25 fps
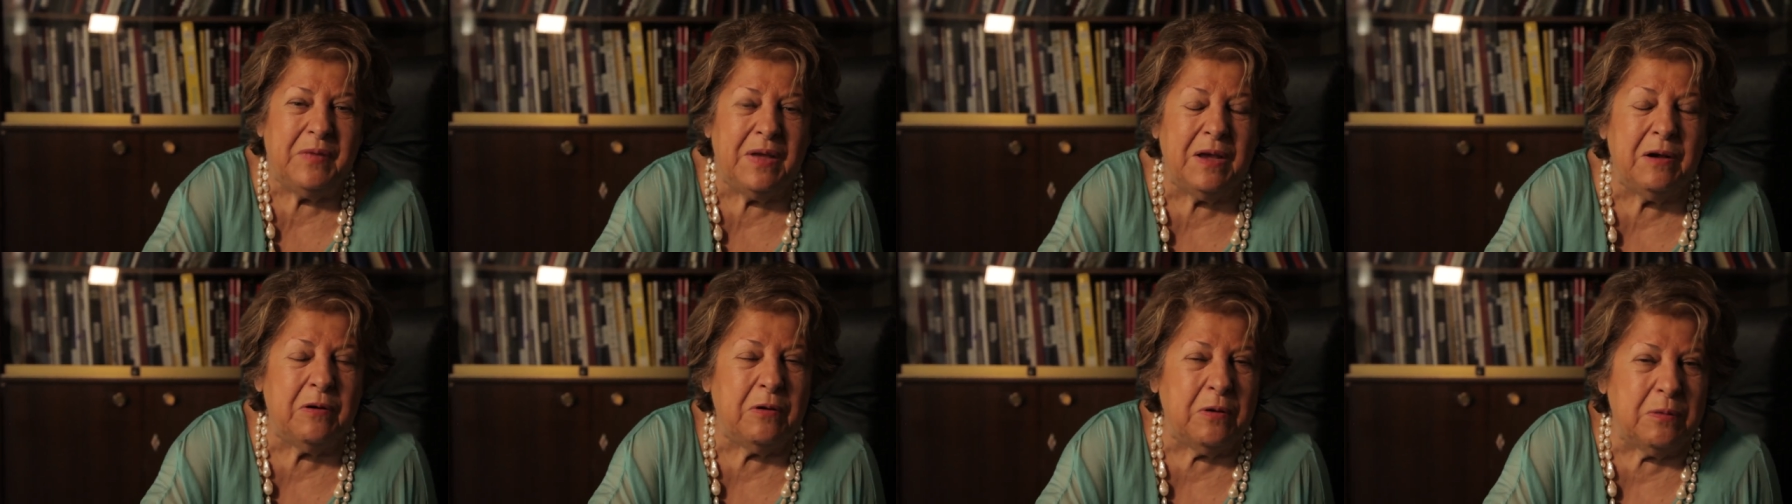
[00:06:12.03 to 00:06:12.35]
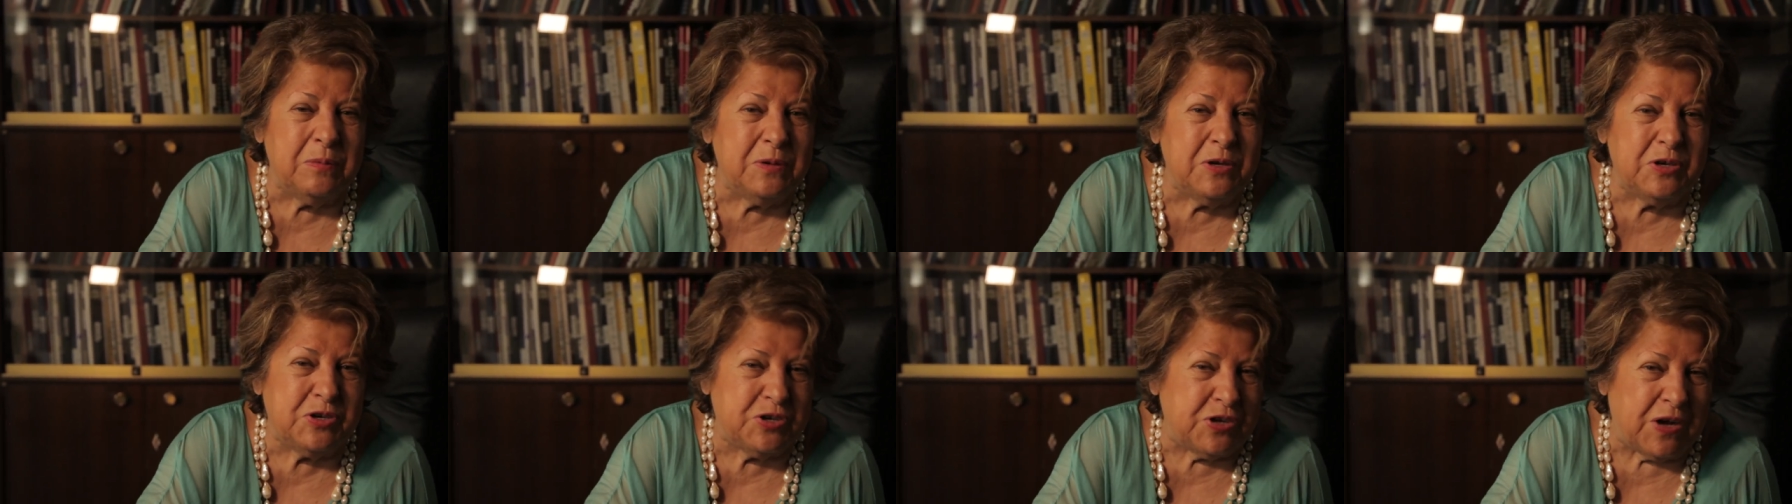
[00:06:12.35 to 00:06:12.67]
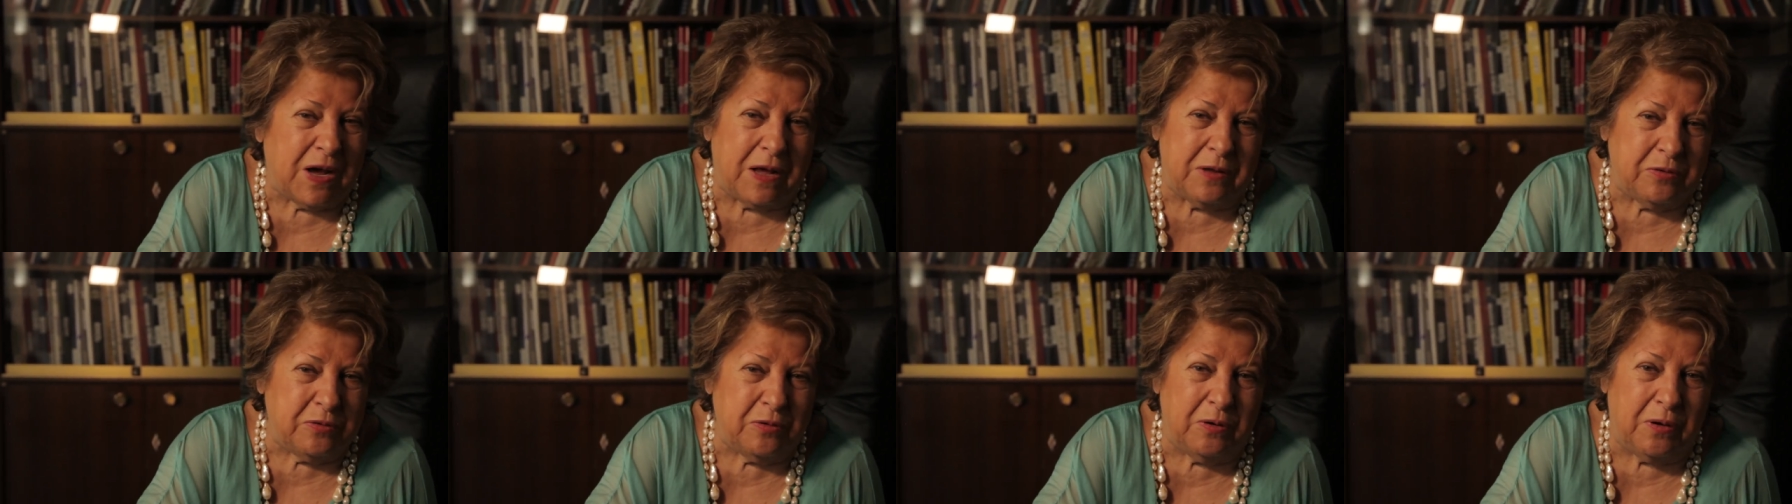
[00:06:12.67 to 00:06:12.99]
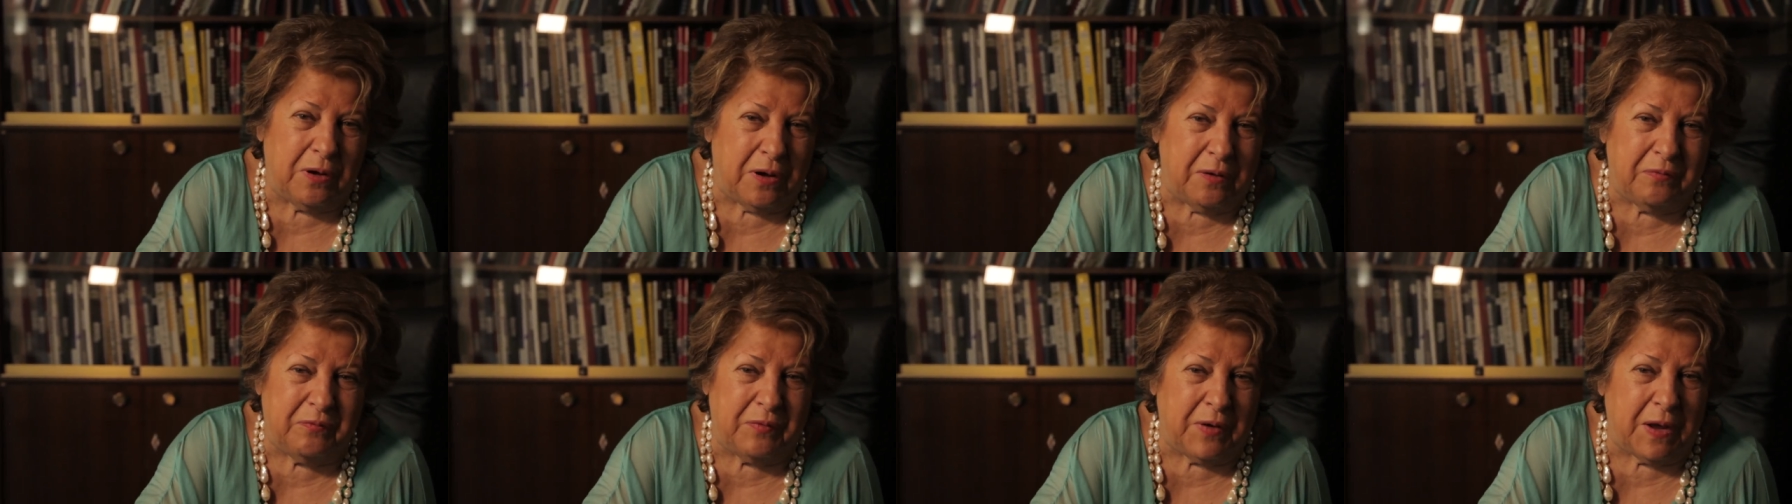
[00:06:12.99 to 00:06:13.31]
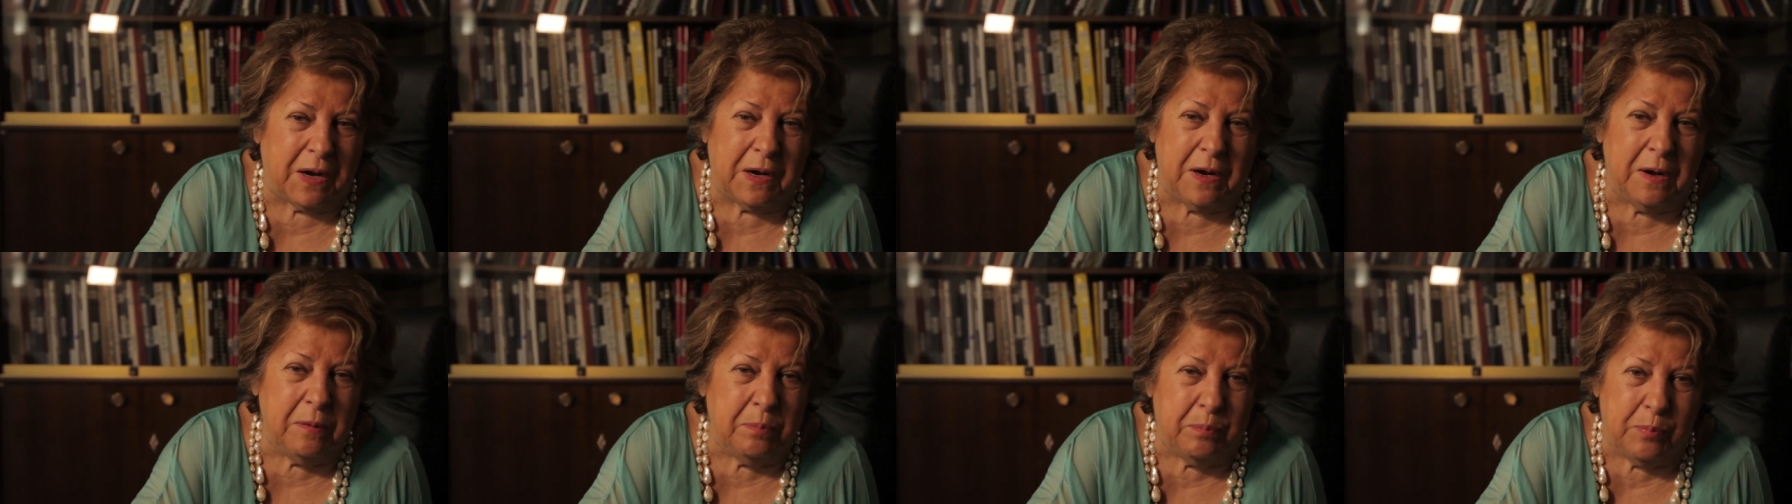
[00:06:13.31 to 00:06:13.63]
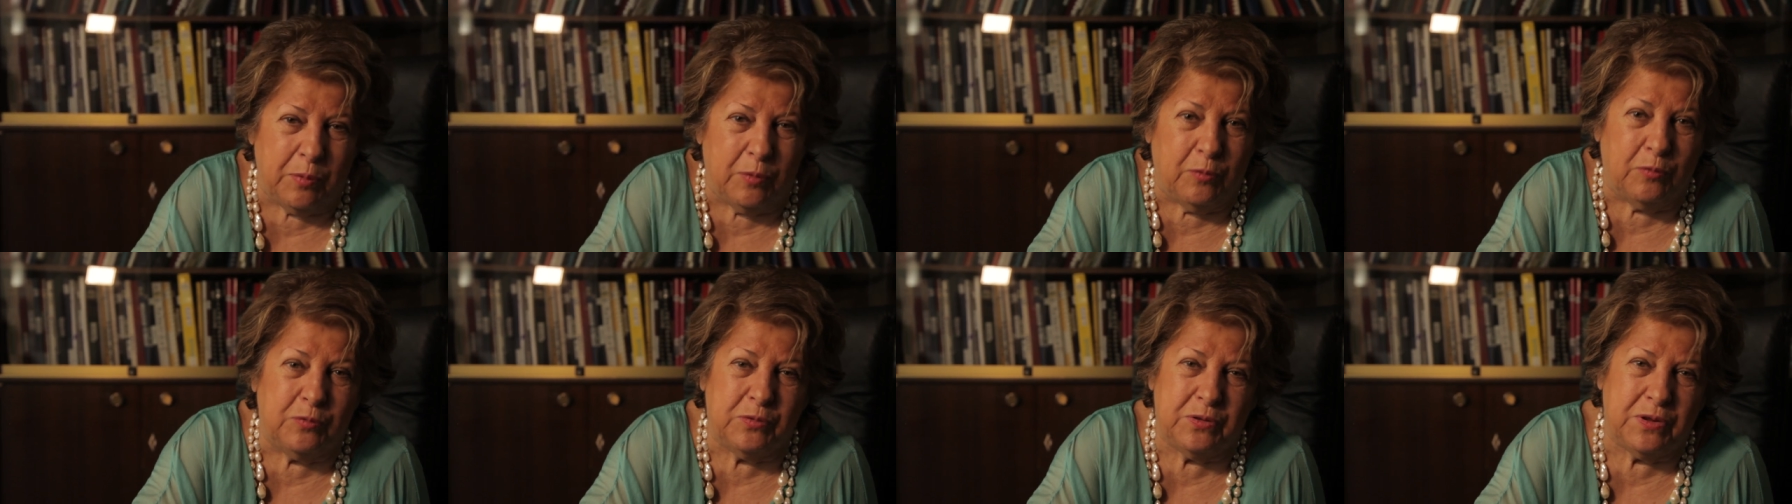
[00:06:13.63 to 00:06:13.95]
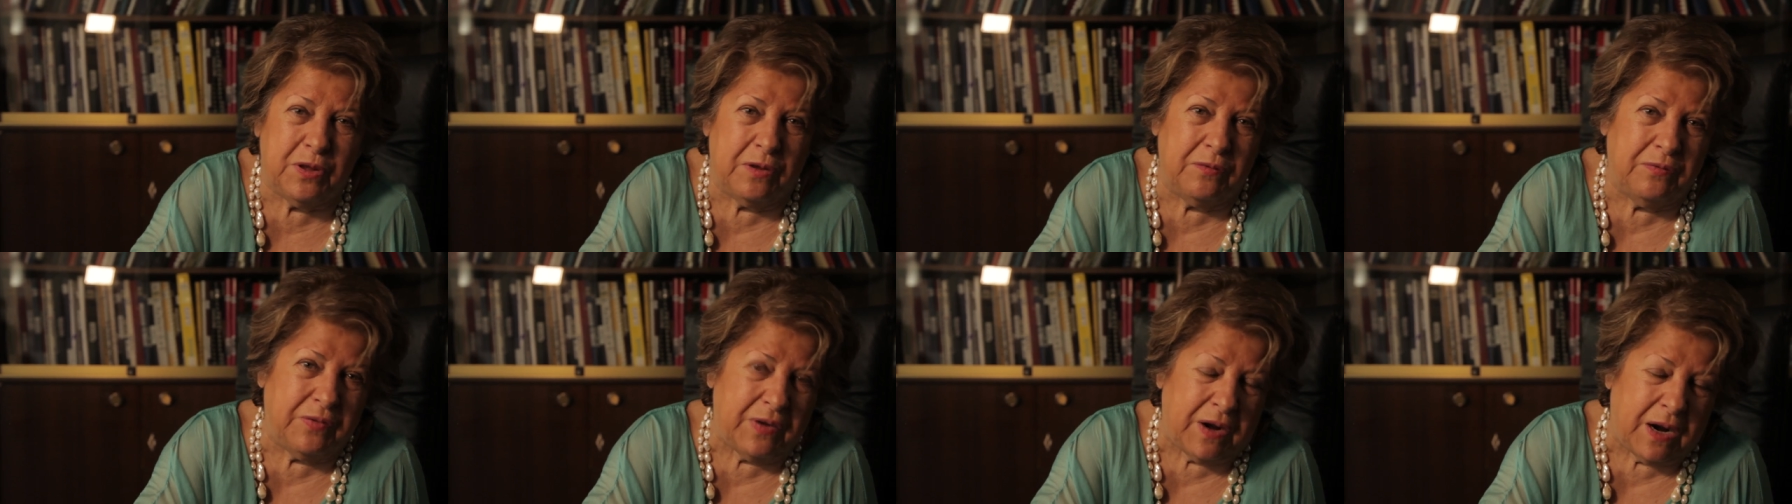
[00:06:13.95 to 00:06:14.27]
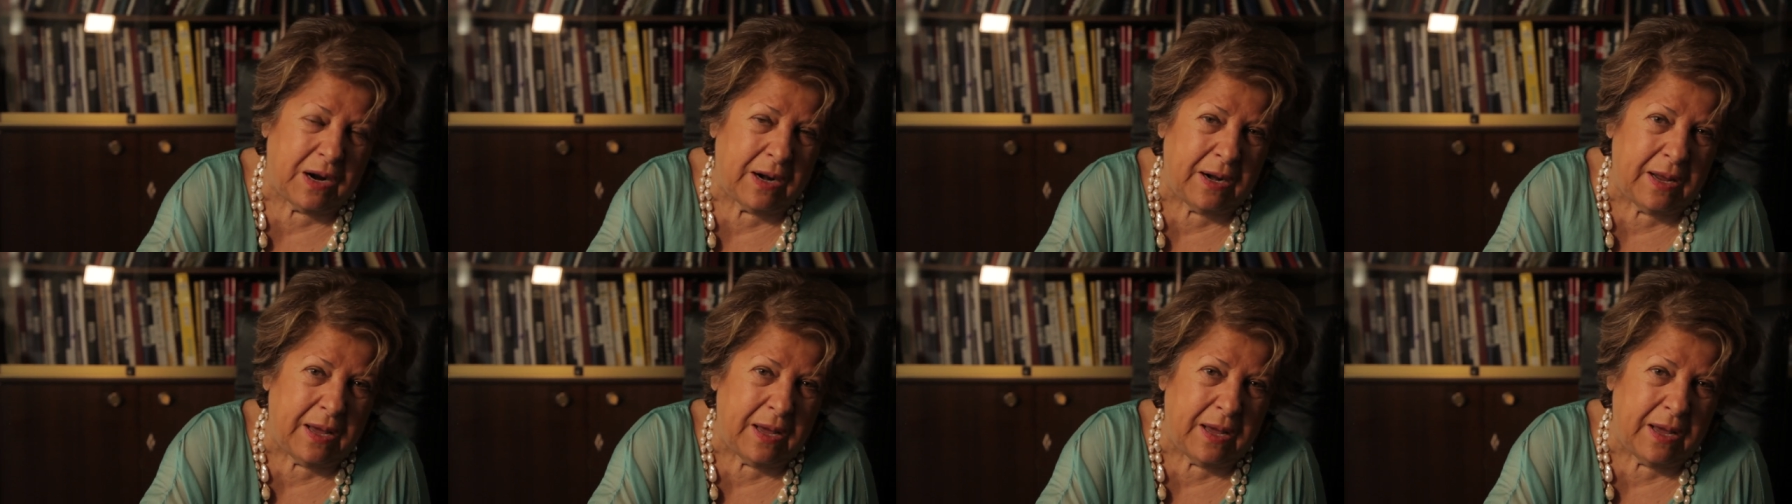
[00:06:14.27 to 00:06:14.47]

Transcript: e ho cominciato a fare il ponte fra